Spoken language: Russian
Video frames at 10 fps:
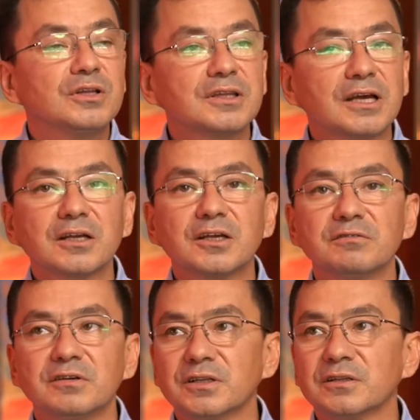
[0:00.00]
Так
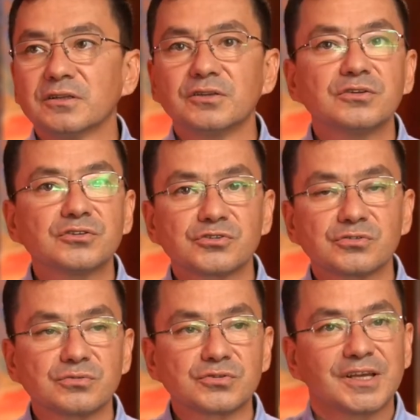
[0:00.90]
говорил
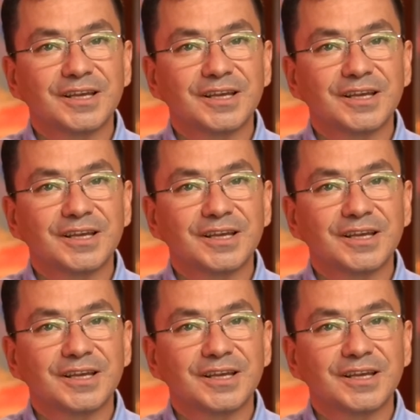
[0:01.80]
Иисус.